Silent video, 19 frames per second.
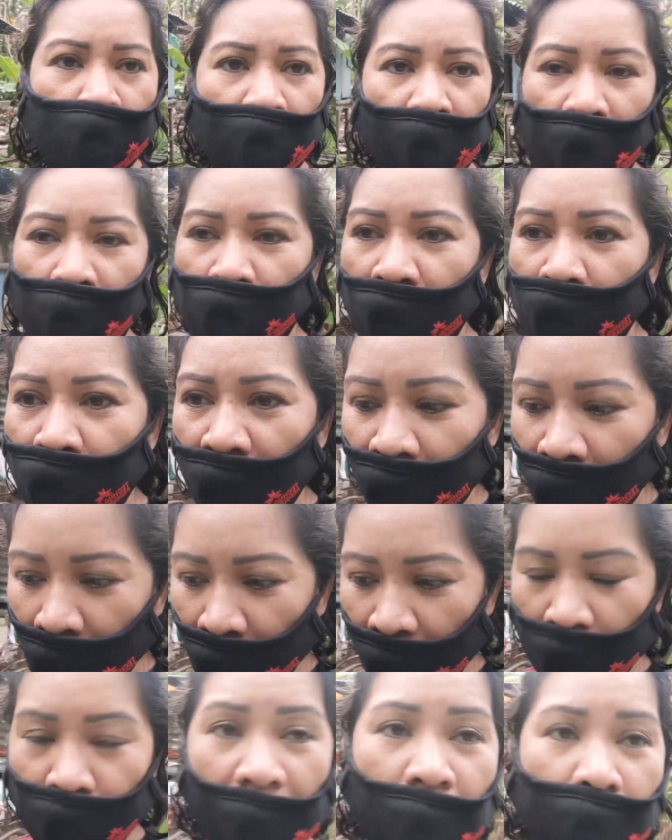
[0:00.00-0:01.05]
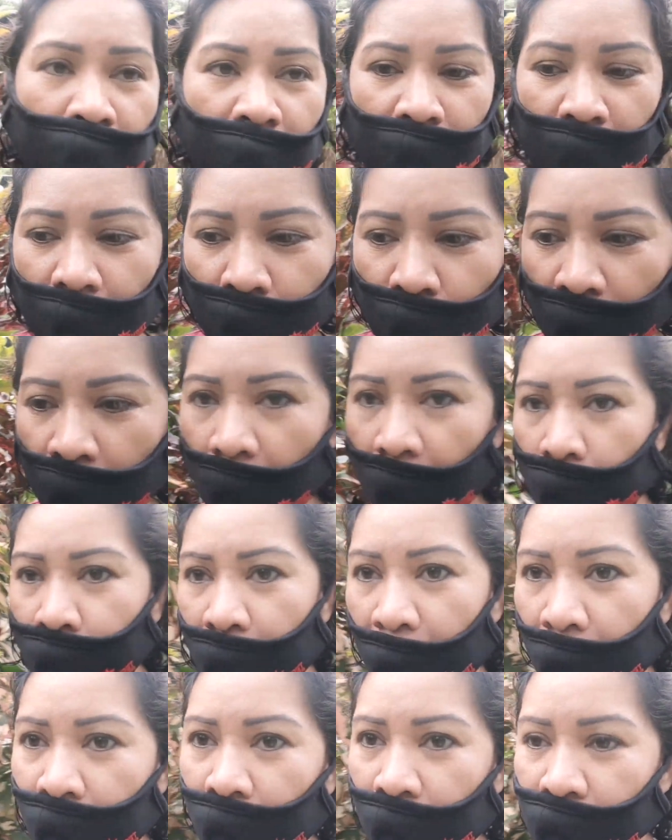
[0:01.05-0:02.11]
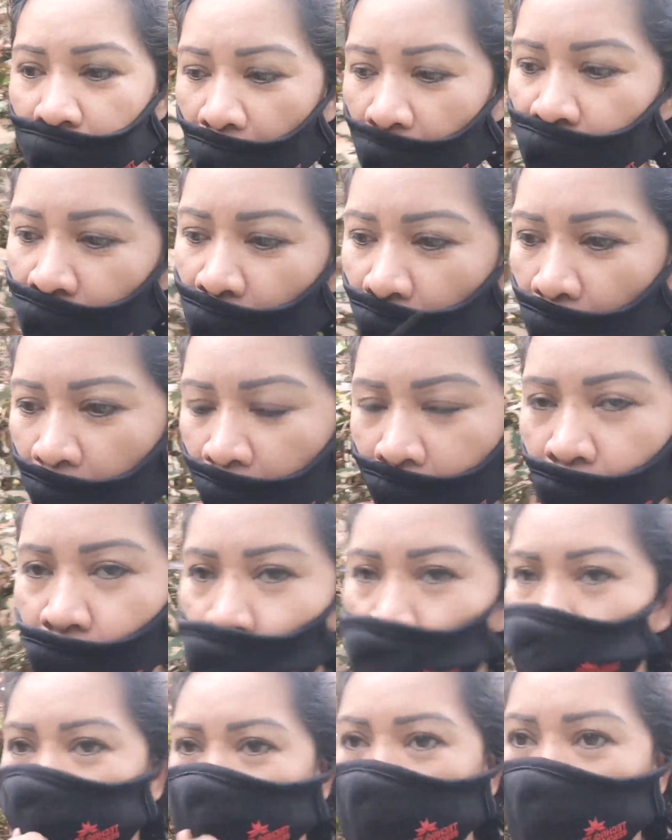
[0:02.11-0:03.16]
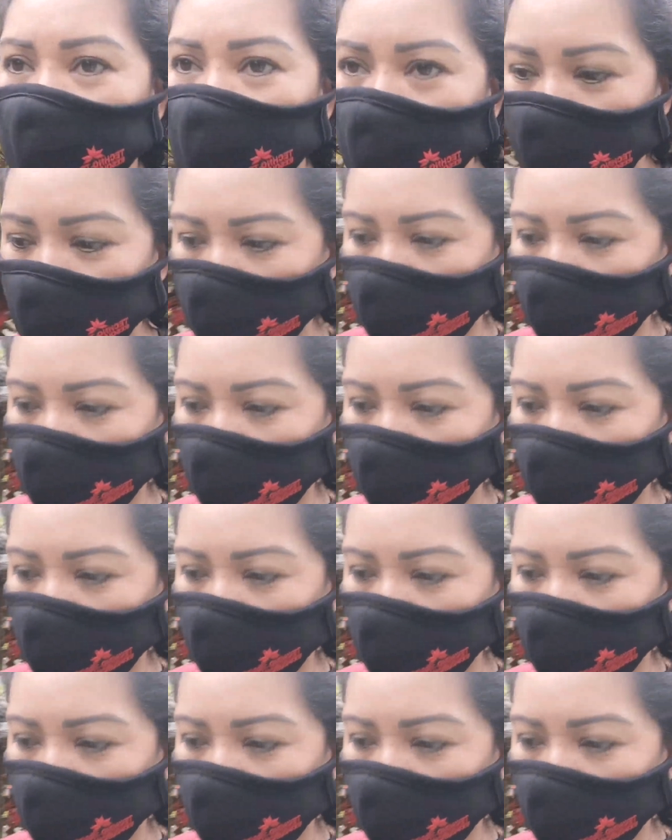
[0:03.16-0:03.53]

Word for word: Mga bay, manghingi pa kami dito ng kapayas at sarahin namin.